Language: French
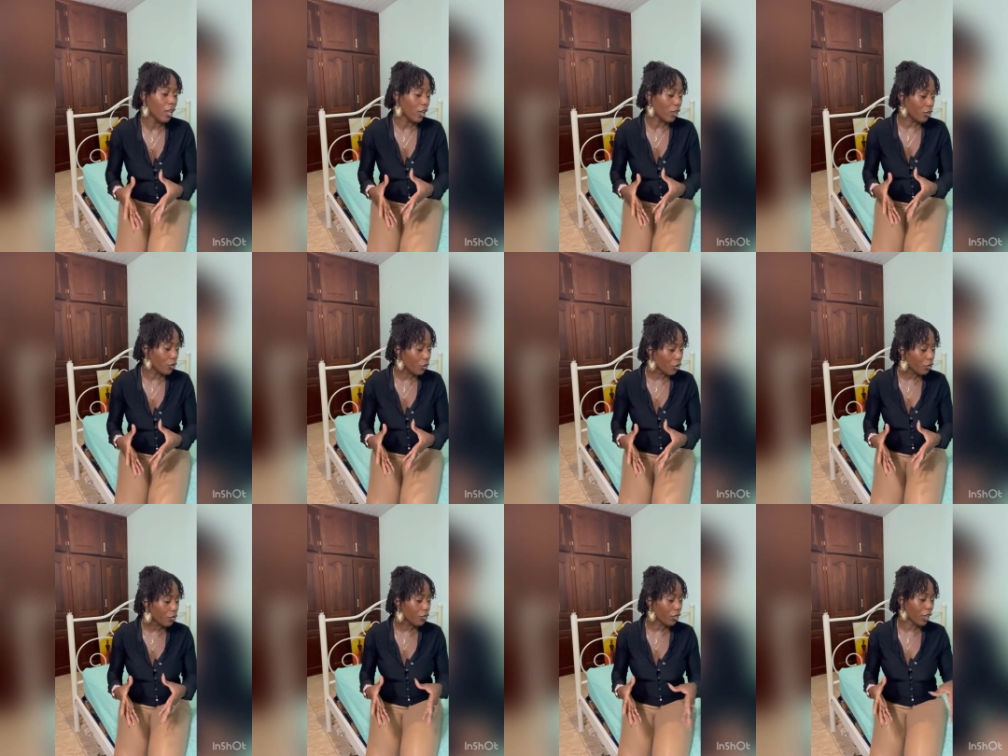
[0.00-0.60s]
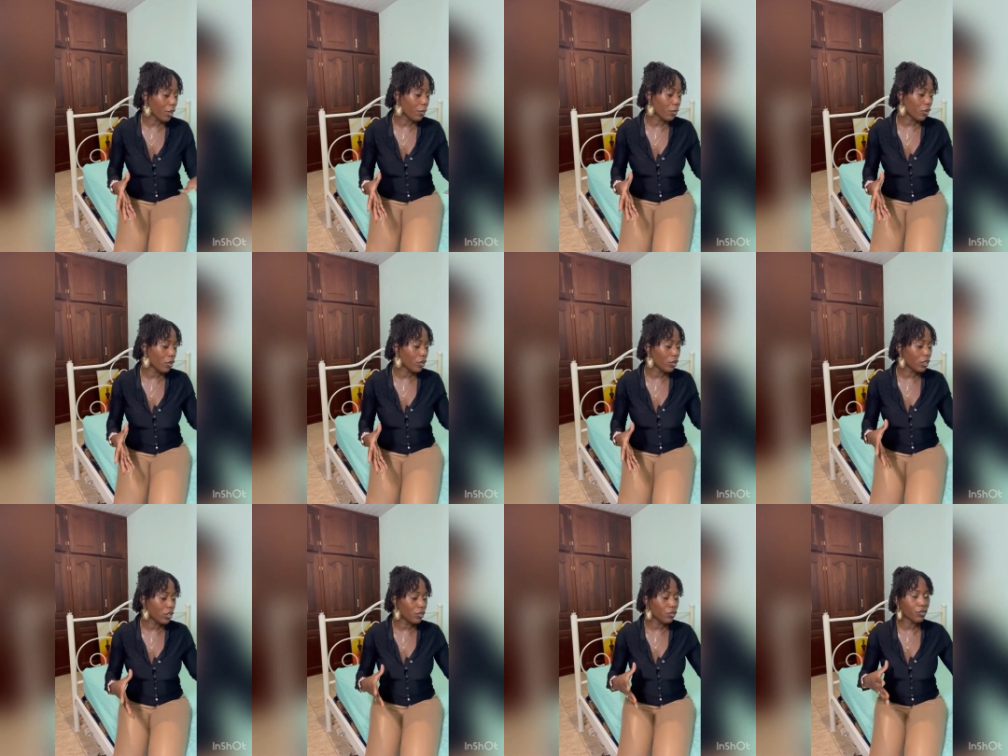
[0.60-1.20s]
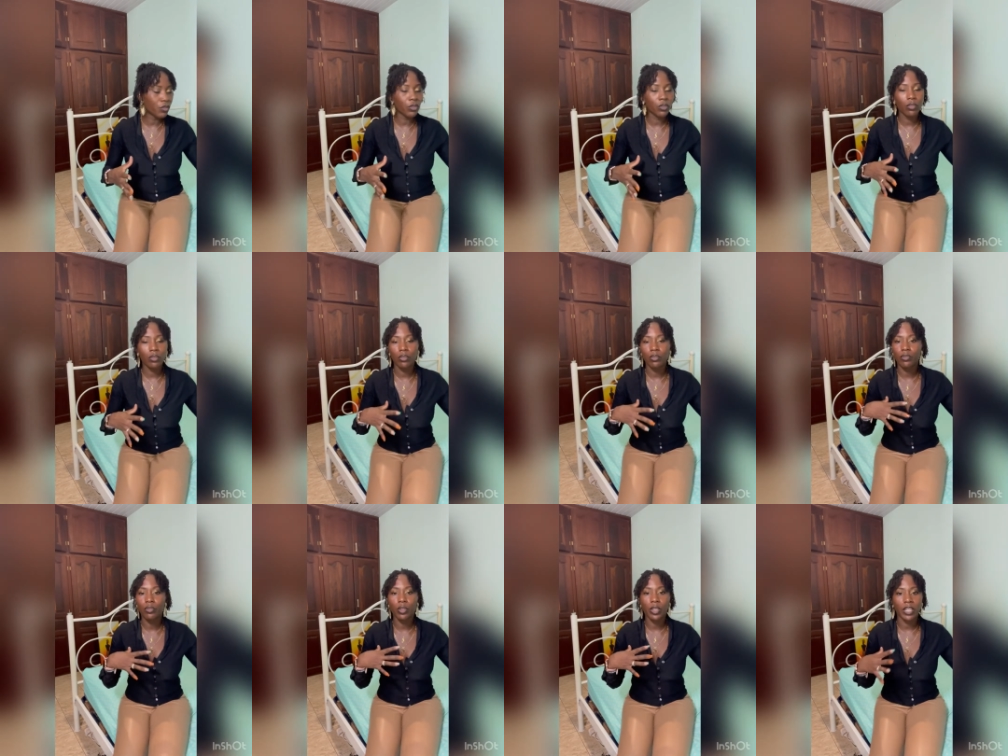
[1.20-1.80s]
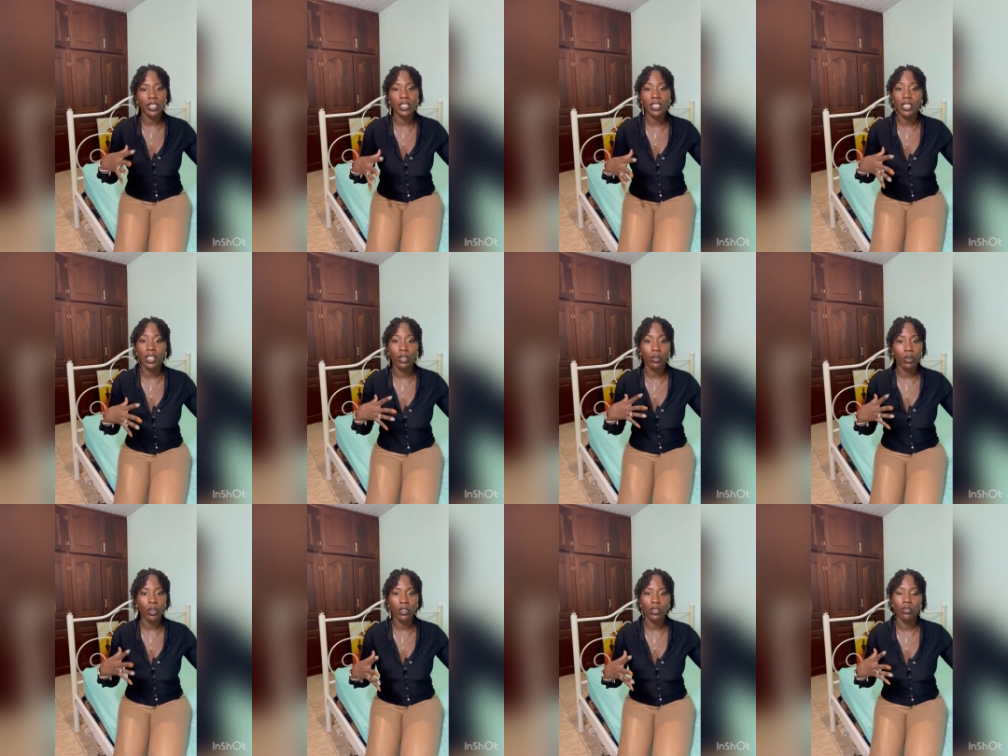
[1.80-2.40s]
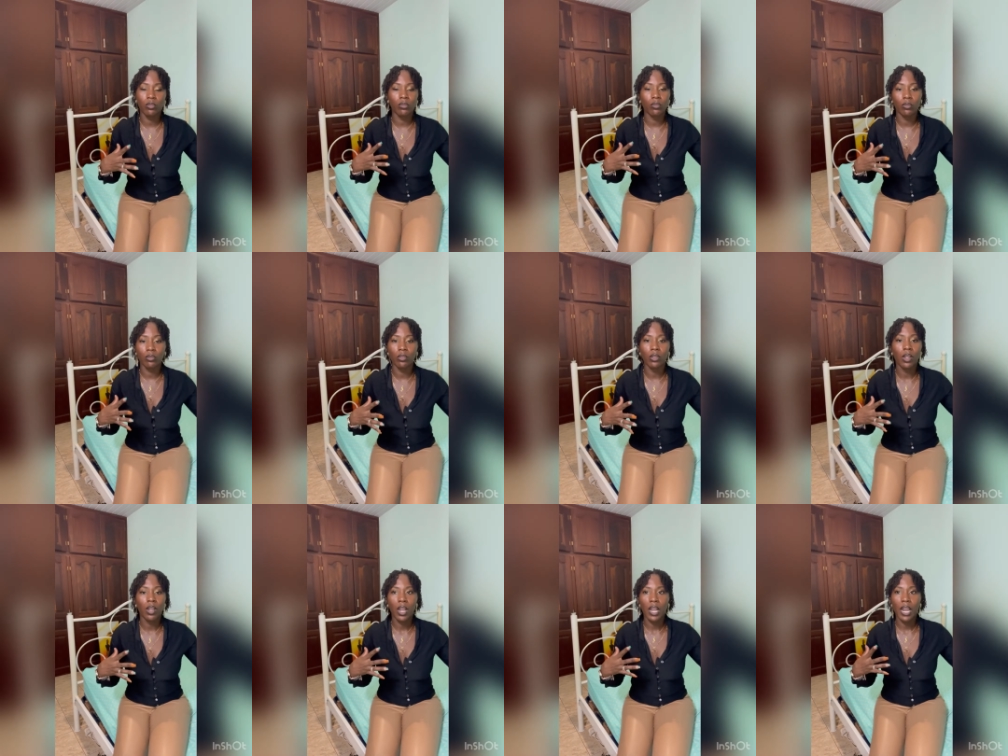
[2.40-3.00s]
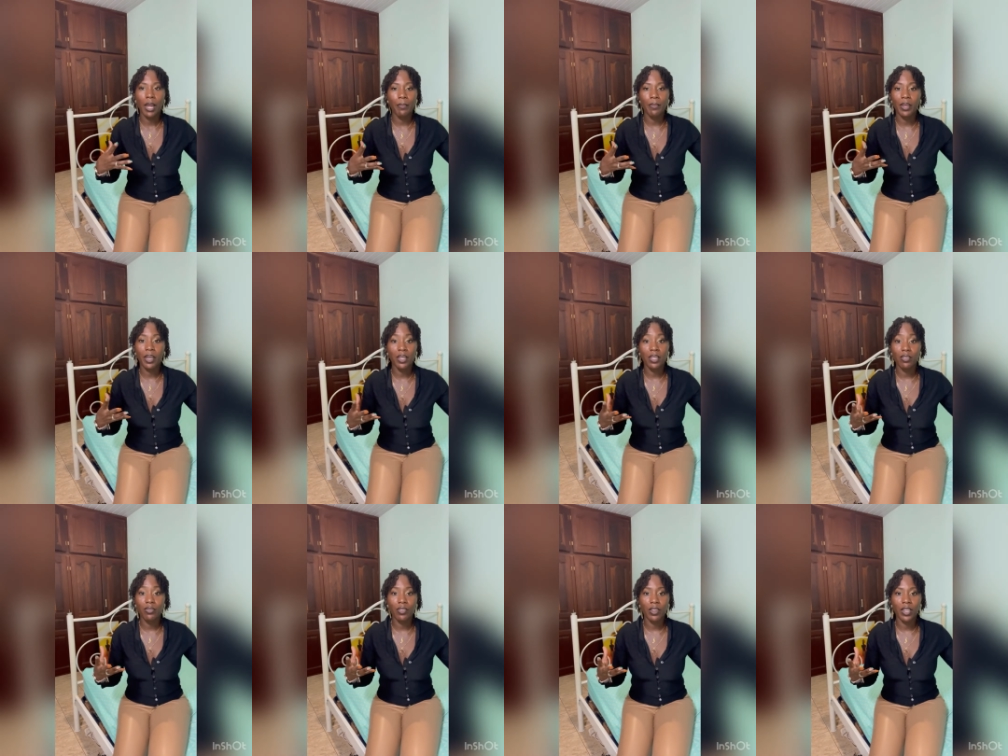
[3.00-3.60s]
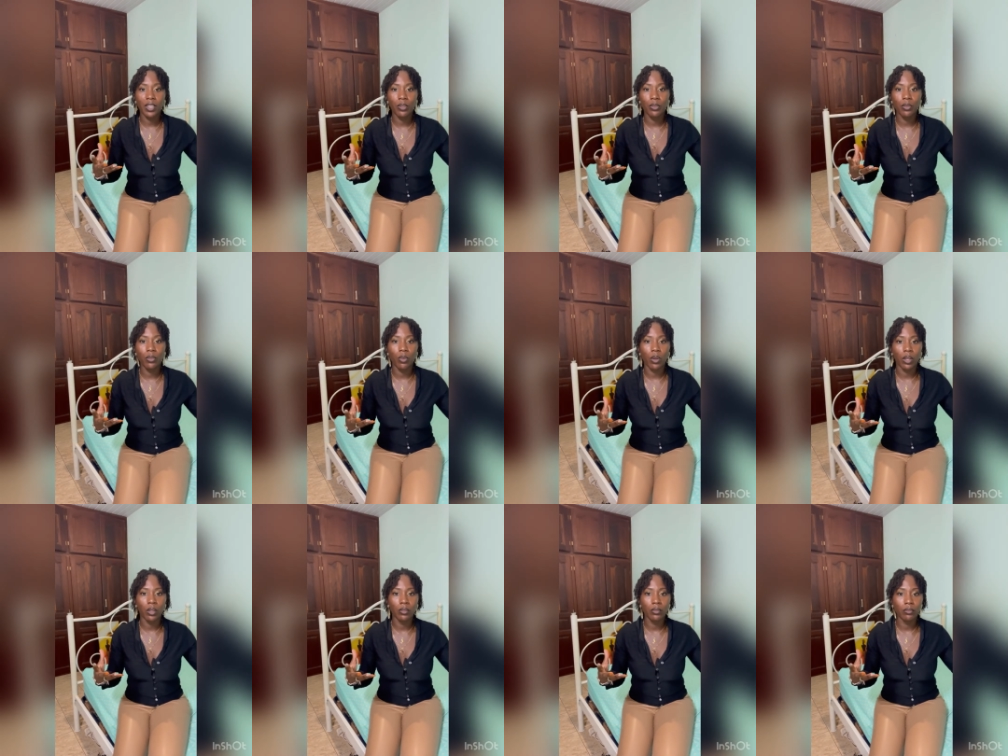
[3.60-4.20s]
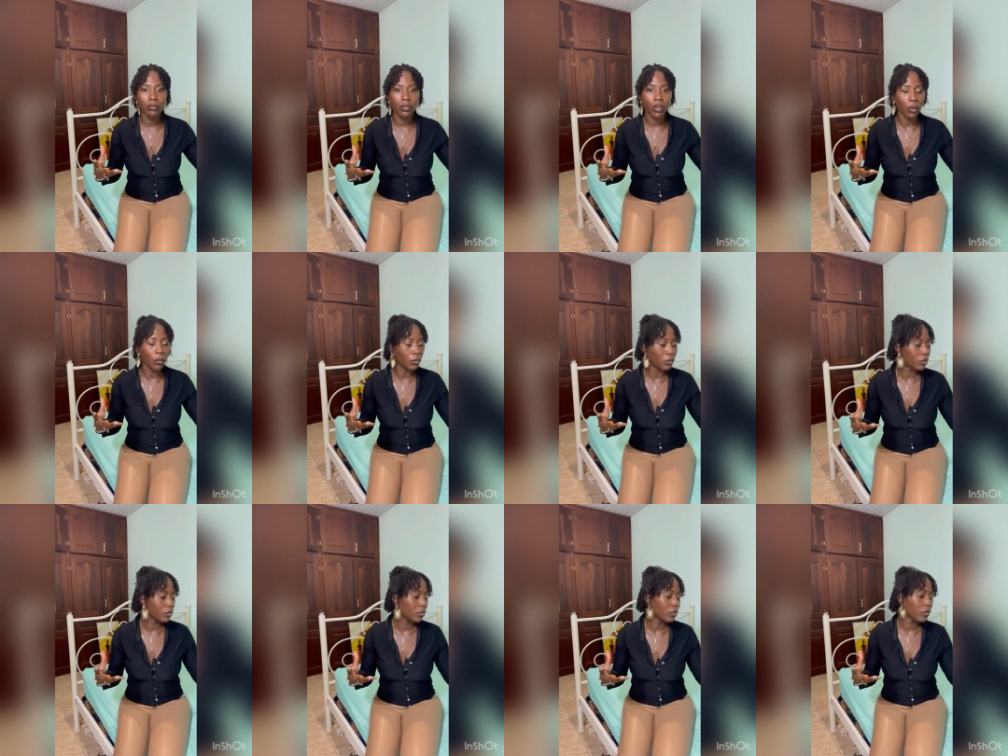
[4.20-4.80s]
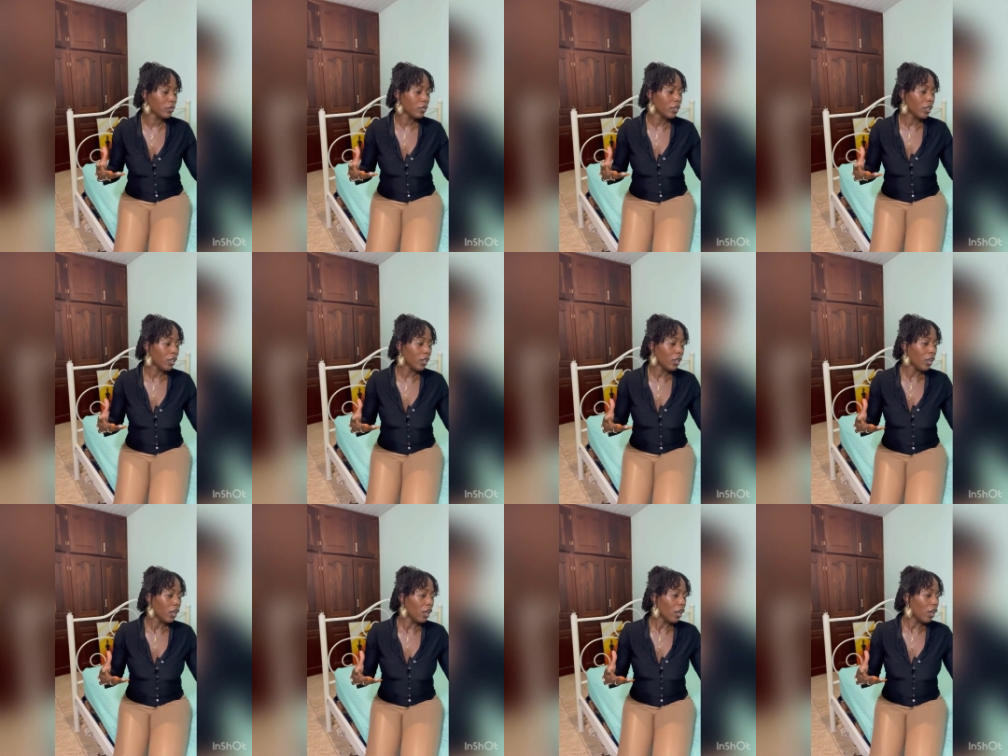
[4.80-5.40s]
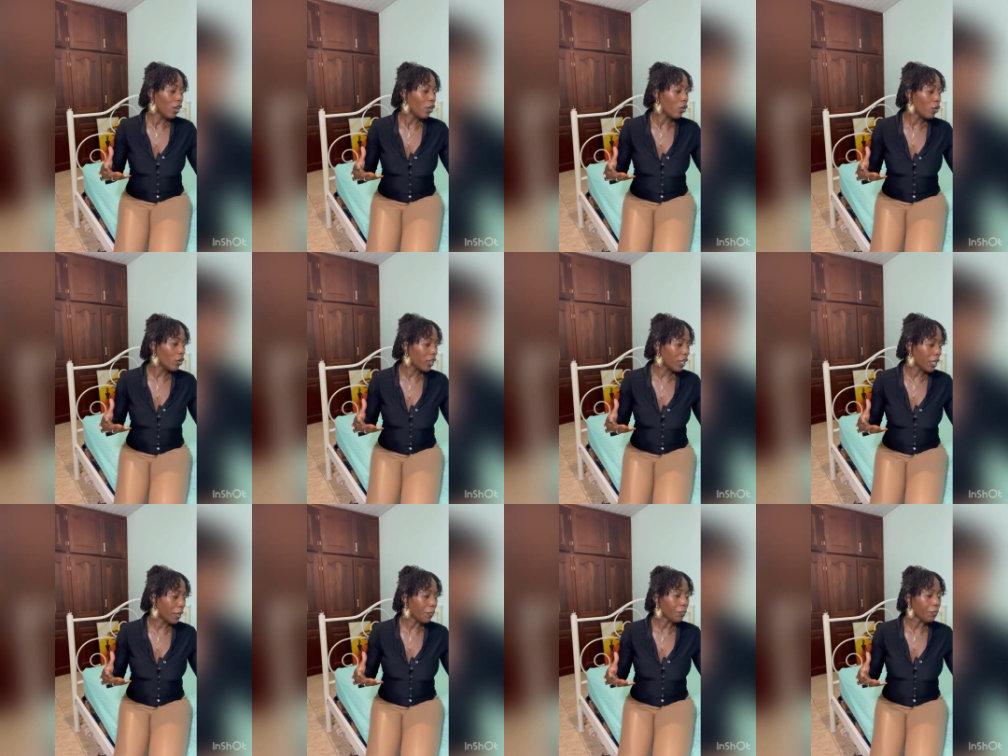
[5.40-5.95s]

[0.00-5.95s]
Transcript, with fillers: Donc vraiment, il faut, il faut casser cette croyance de la mère qui fait les deux, quoi. Non. Ok